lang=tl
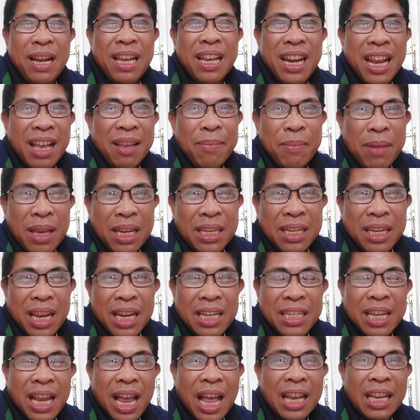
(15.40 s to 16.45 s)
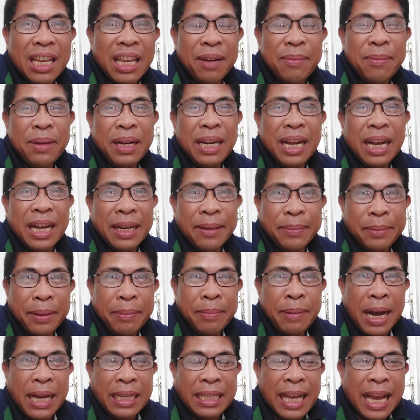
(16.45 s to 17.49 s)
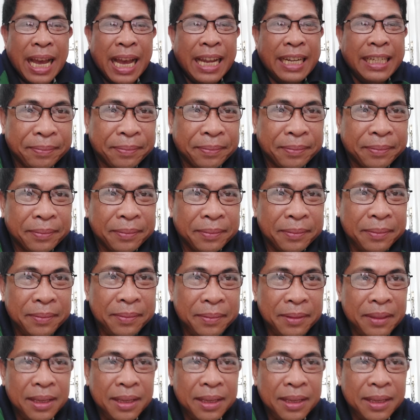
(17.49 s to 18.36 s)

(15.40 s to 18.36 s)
May nag-message sa akin mga kababayan.